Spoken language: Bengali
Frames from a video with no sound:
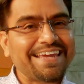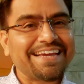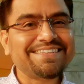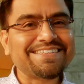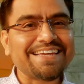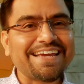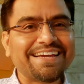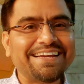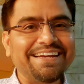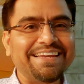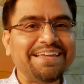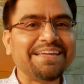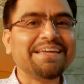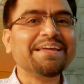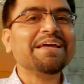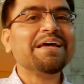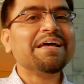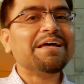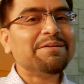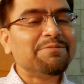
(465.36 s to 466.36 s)
এক্স্যাক্টলি
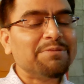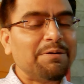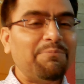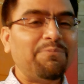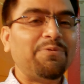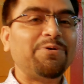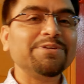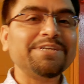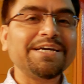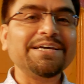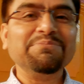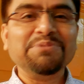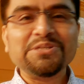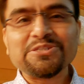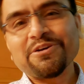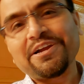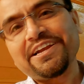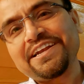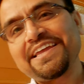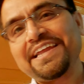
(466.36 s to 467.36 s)
মজার
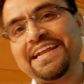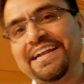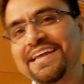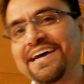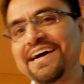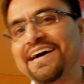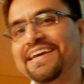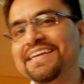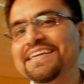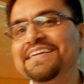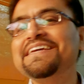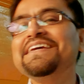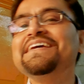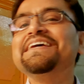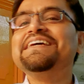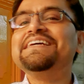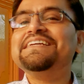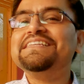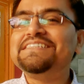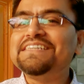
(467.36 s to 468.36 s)
বিষয়টা এটাই
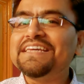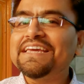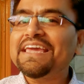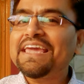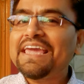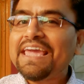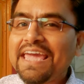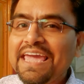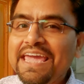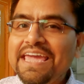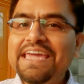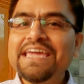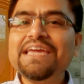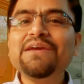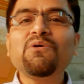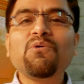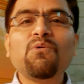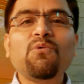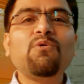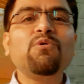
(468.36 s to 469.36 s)
যে এই
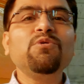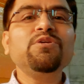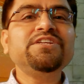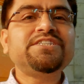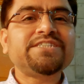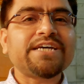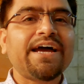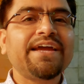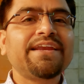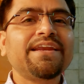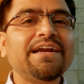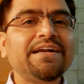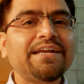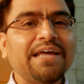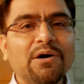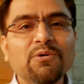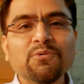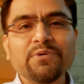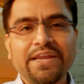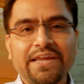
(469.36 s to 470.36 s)
ওল্ড চায়না
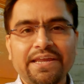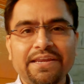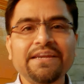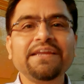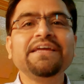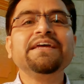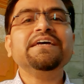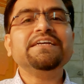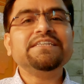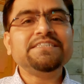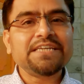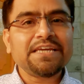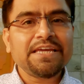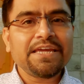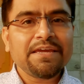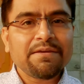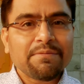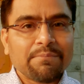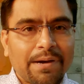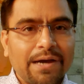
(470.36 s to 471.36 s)
টাউনের যে
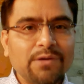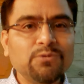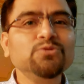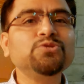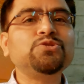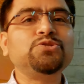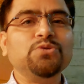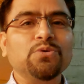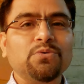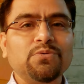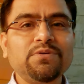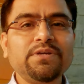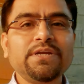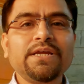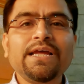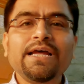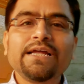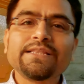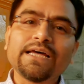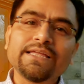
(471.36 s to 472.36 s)
মানুষজন
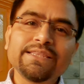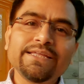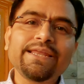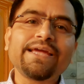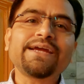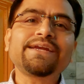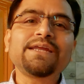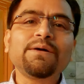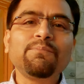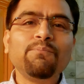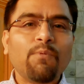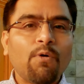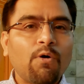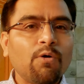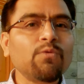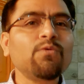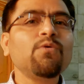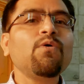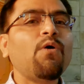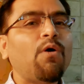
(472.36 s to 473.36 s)
তাদের একটা
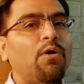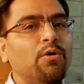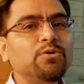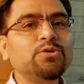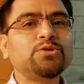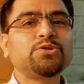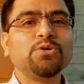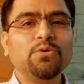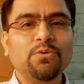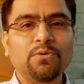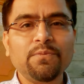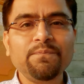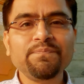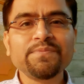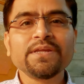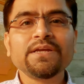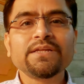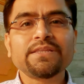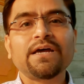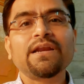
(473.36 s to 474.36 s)
বড় অংশ
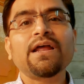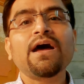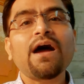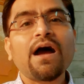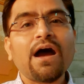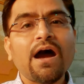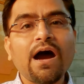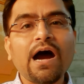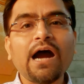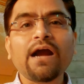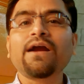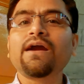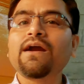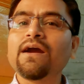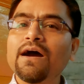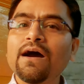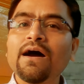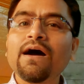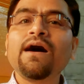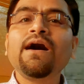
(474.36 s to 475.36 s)
তারা
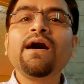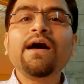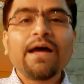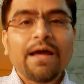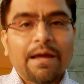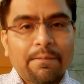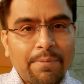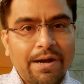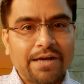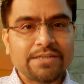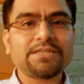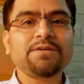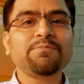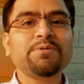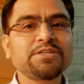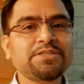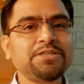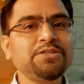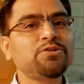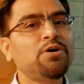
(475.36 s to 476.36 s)
হাক্কা
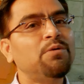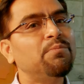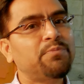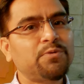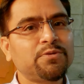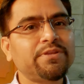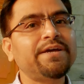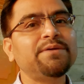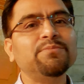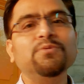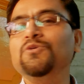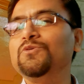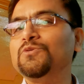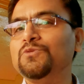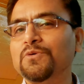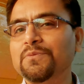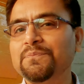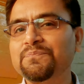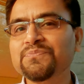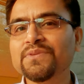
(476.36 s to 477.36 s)
ভাষাভাষী
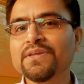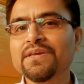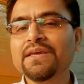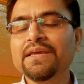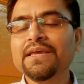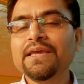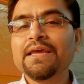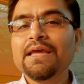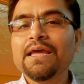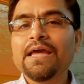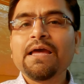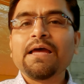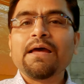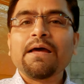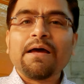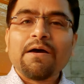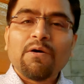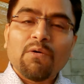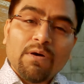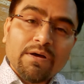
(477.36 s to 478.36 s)
সম্প্রদায়ভুক্ত
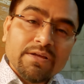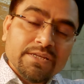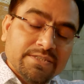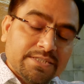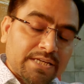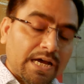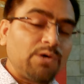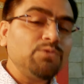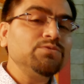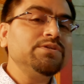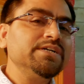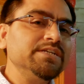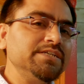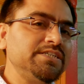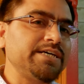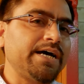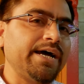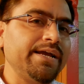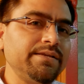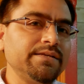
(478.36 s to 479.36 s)
সাউদার্ন
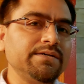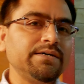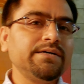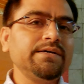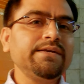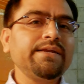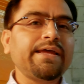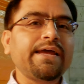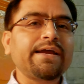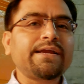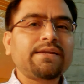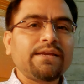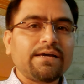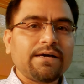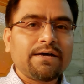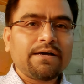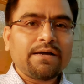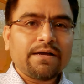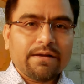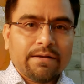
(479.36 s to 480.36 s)
চায়নার একটা